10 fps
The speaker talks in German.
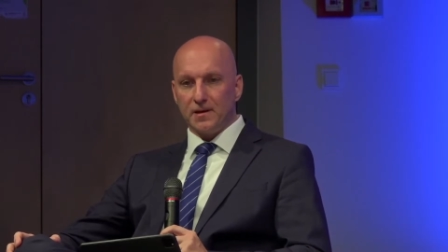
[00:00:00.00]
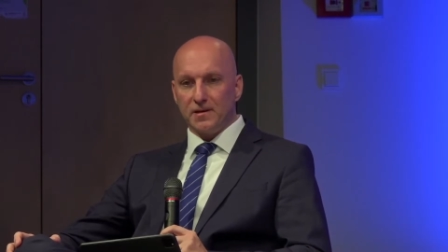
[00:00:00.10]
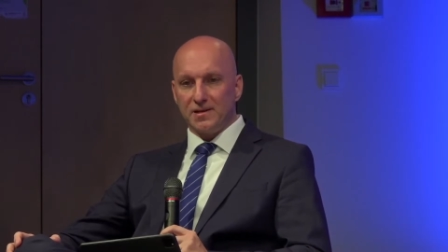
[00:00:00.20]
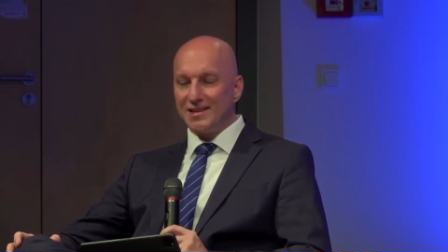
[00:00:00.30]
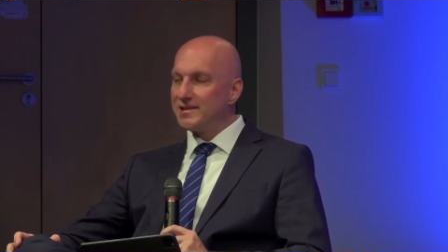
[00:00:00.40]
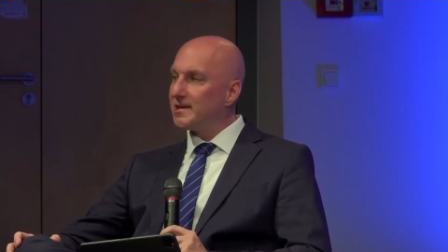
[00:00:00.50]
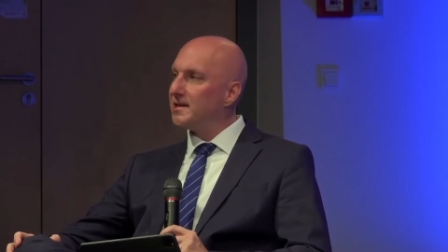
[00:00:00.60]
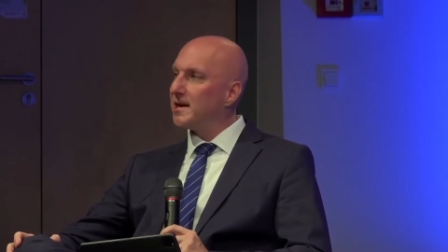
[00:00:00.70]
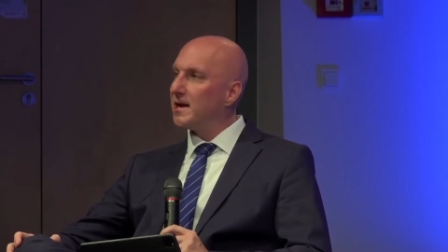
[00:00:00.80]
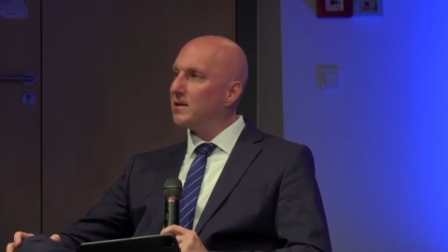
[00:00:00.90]
es ist
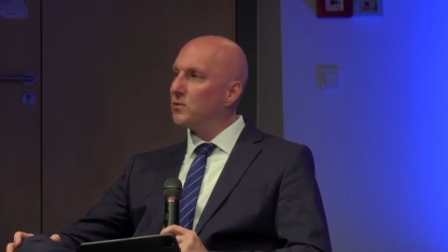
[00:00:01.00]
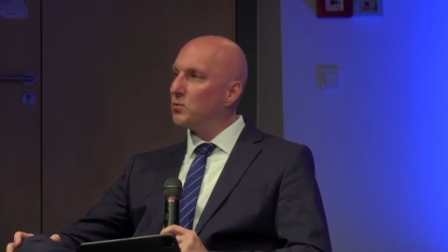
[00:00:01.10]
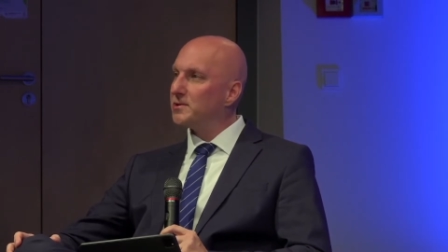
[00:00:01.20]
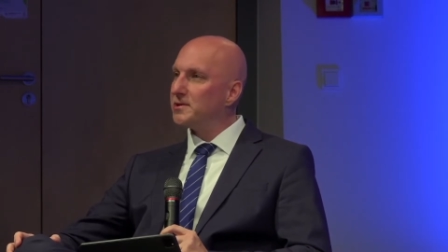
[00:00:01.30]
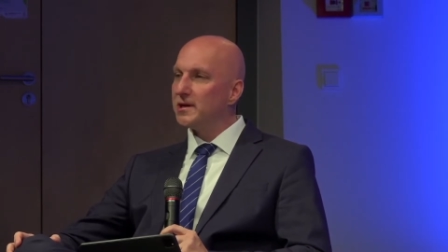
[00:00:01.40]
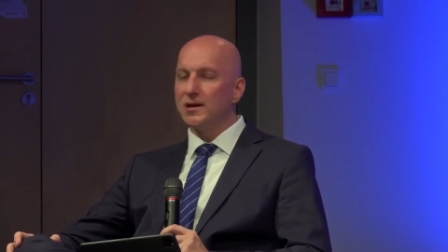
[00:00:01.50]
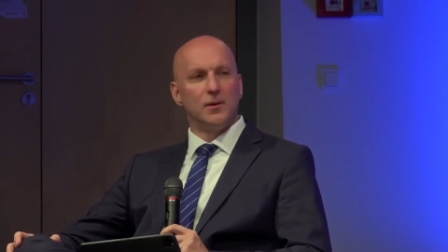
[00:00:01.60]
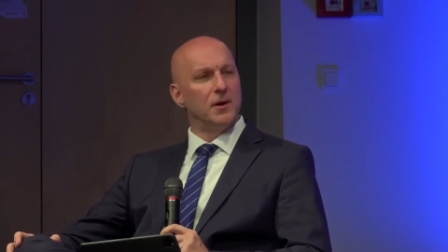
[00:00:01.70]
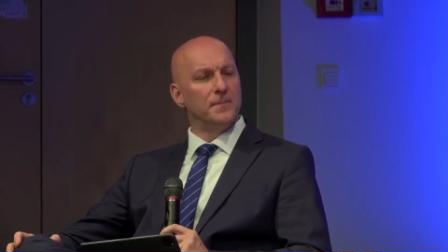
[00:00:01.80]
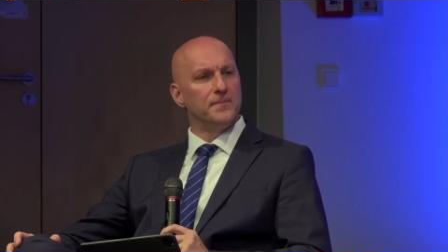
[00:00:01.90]
tatsächlich eine große Sache,
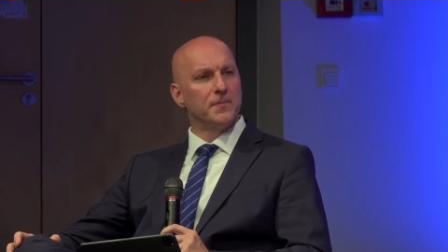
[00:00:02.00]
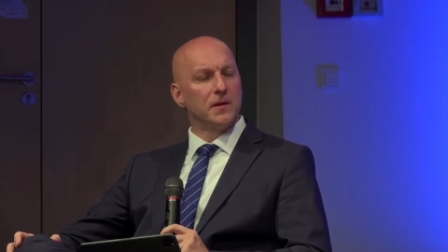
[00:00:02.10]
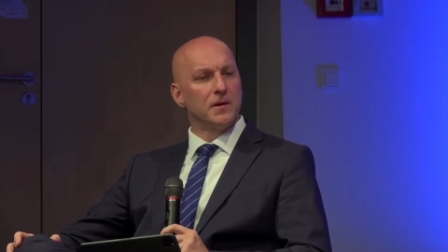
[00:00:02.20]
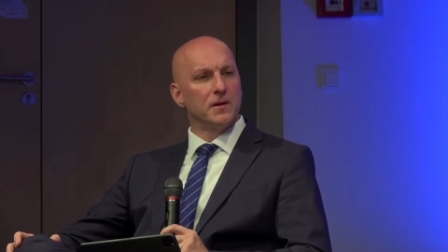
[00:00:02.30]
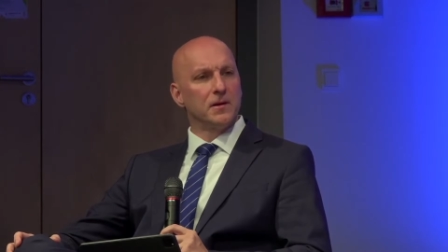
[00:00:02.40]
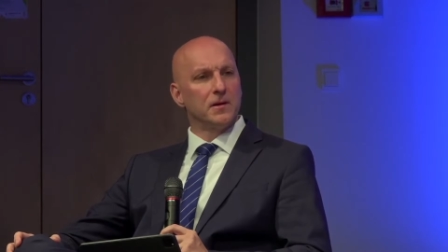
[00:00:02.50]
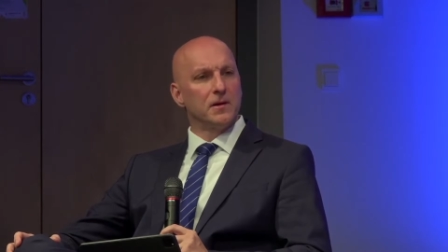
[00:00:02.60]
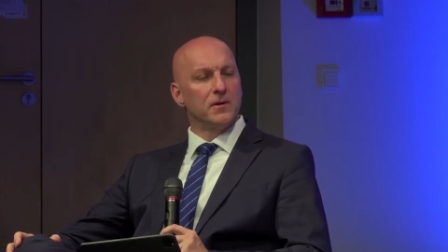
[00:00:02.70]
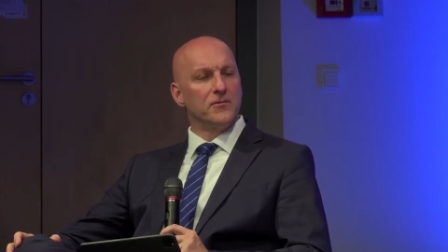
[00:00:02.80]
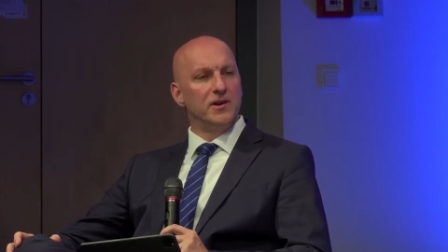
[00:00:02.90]
aber
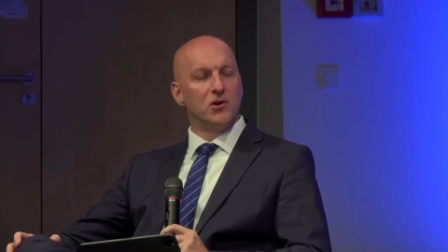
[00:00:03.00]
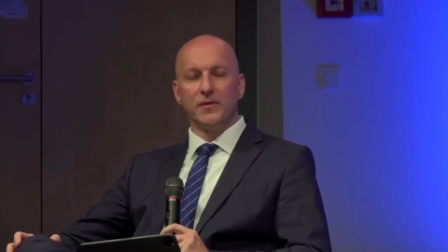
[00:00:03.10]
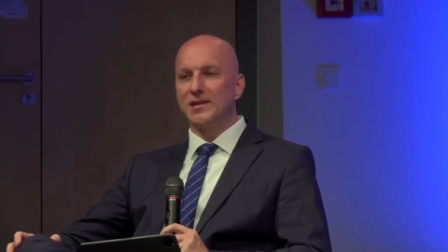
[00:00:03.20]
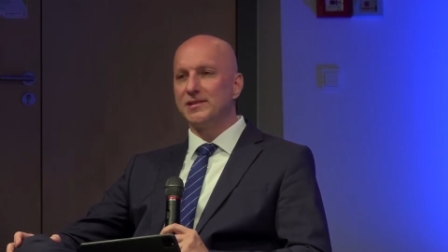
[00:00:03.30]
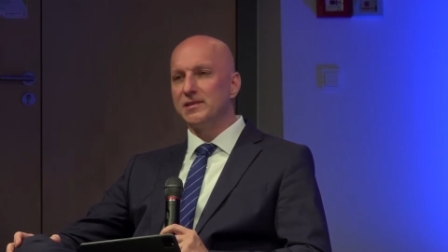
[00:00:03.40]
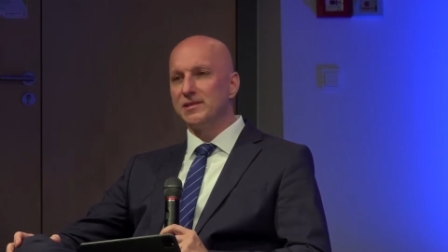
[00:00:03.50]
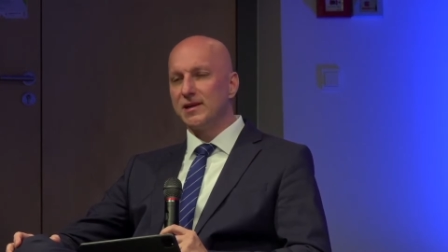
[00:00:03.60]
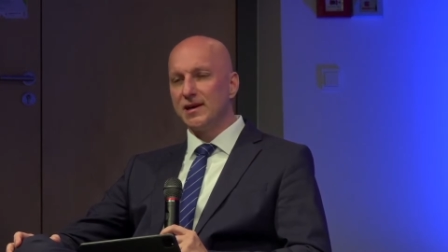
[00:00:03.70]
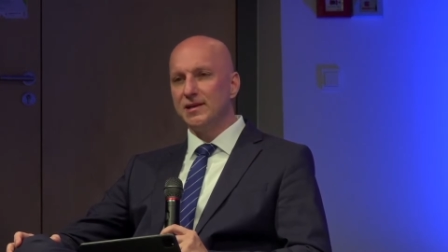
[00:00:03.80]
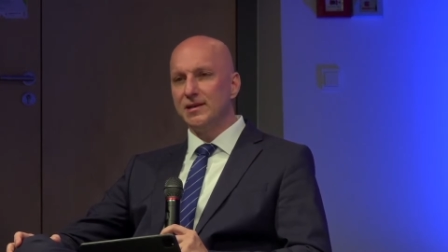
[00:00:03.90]
wie kann das denn
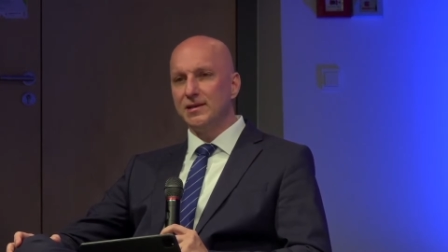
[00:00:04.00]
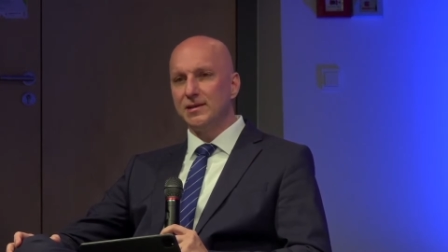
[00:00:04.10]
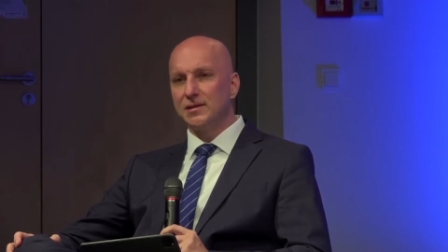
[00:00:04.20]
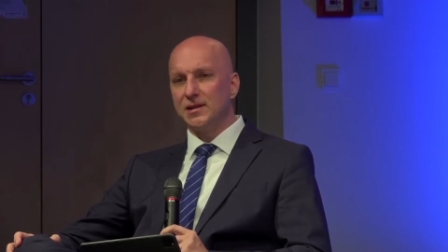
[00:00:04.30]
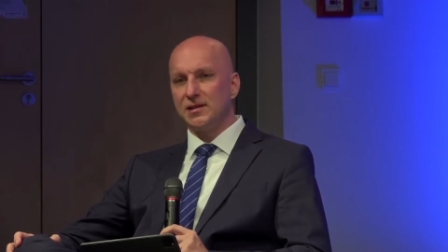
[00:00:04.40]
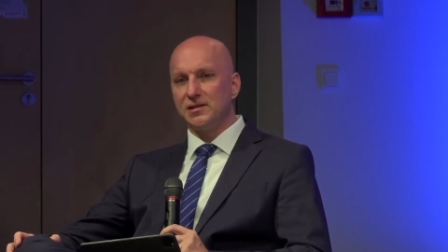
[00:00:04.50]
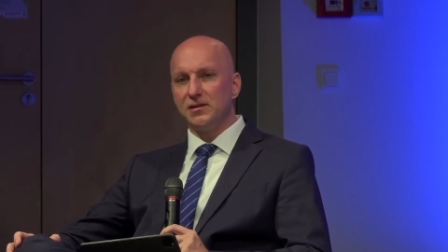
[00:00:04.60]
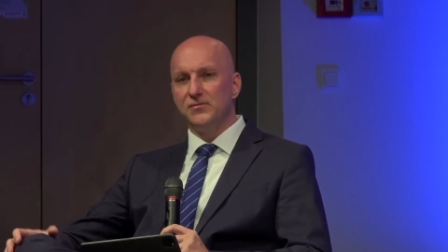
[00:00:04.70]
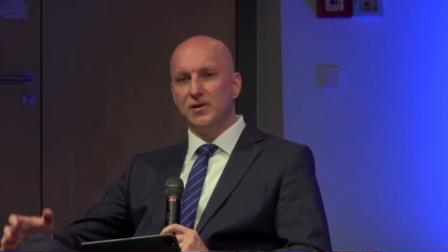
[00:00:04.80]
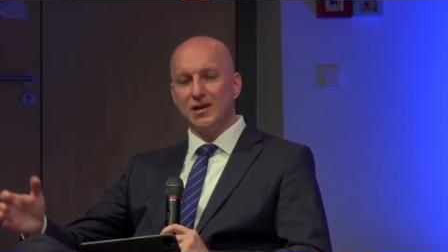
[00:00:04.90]
sein, dass
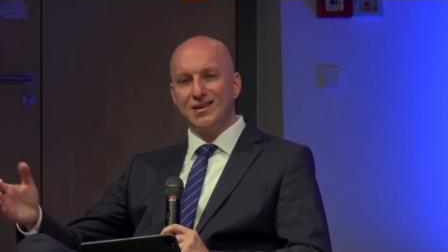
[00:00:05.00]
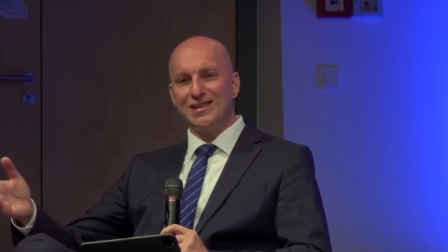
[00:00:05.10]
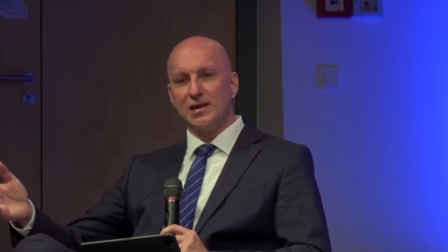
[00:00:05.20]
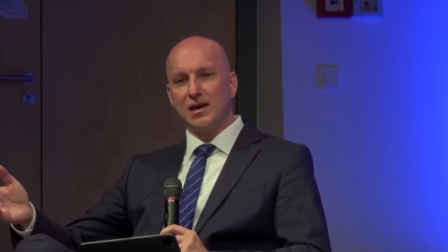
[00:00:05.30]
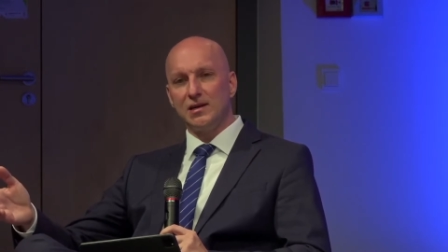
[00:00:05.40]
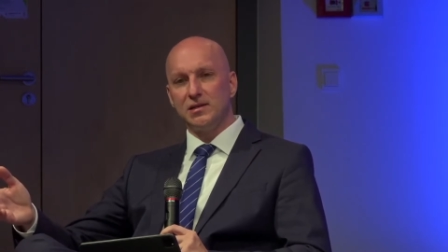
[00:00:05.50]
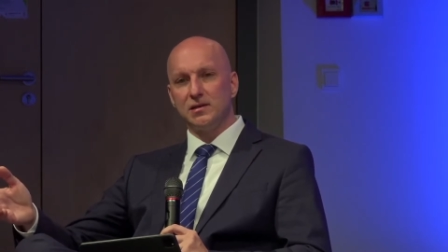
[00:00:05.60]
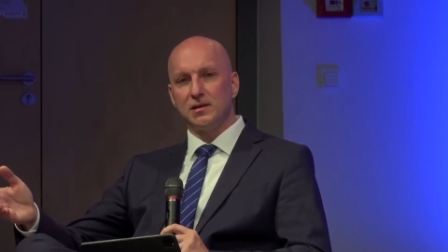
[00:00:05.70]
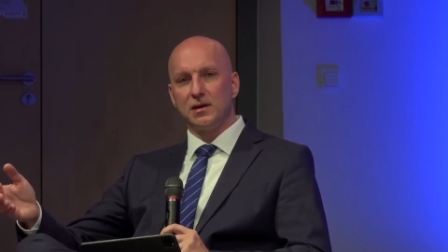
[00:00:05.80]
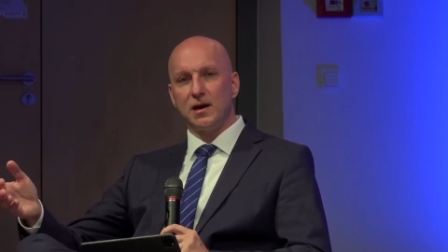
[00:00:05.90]
in Wirklichkeit
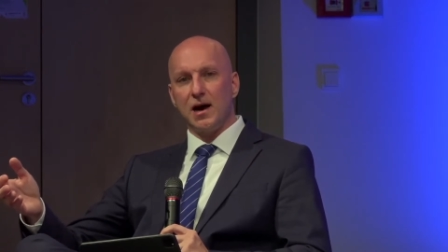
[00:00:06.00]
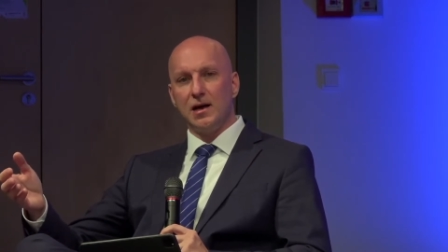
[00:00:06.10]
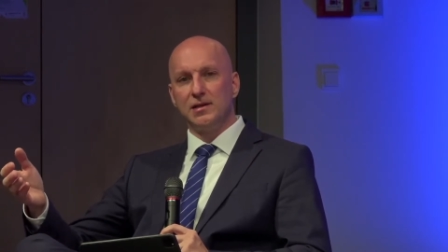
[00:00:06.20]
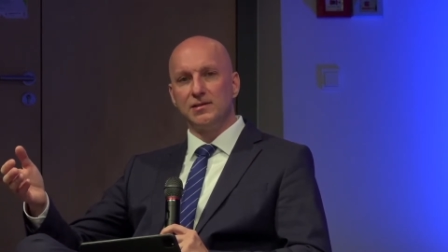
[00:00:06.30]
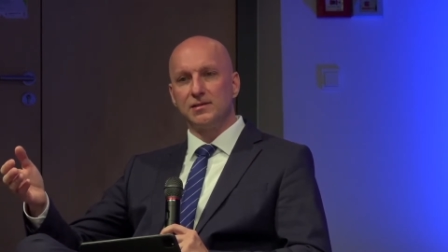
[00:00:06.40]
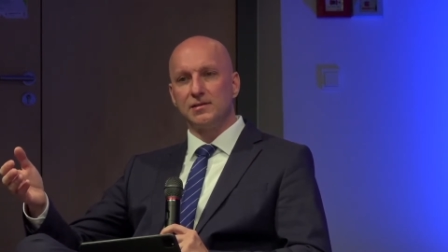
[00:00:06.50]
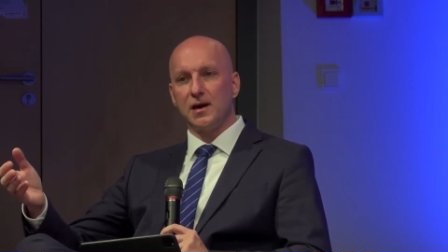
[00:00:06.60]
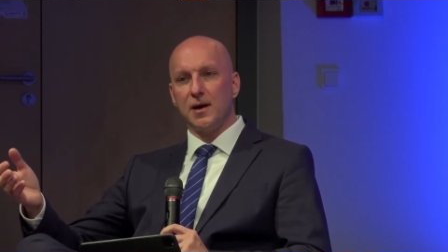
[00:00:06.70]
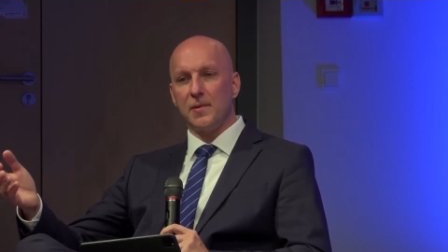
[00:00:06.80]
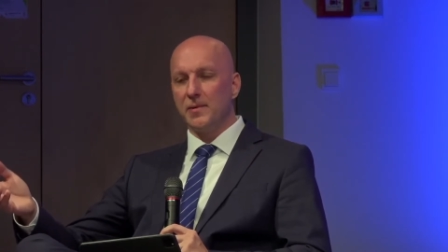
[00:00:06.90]
alles
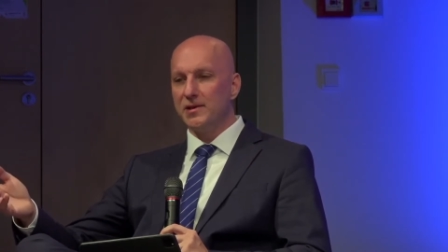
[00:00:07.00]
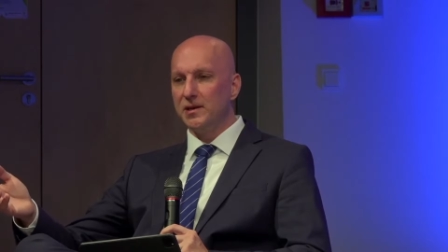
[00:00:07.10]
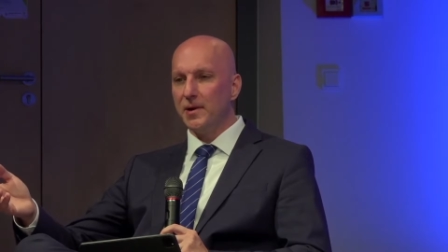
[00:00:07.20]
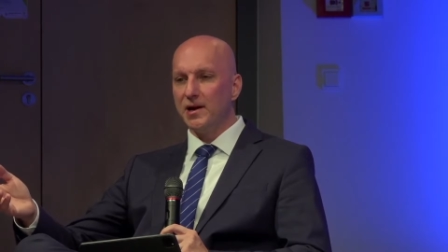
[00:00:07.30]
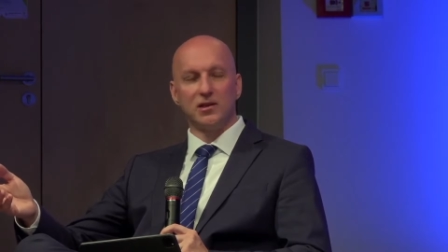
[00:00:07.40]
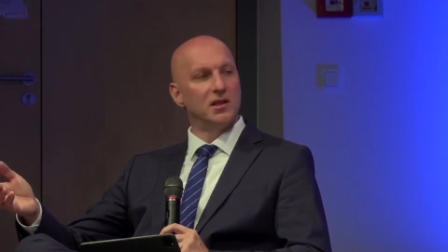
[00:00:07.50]
am Arbeitnehmer hängt?